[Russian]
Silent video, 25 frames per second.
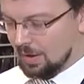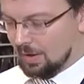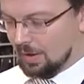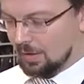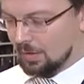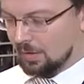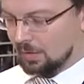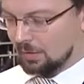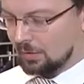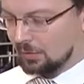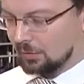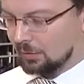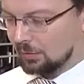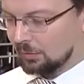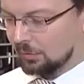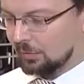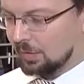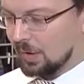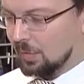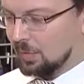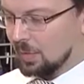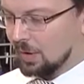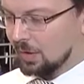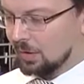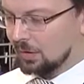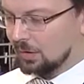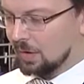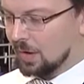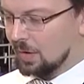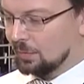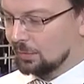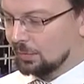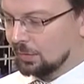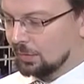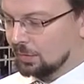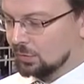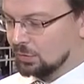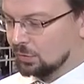э, самое
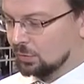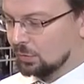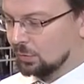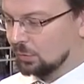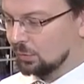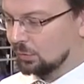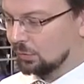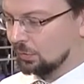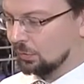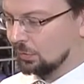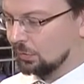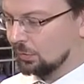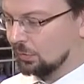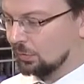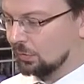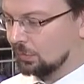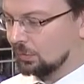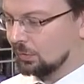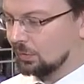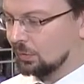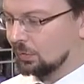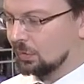главное, что э,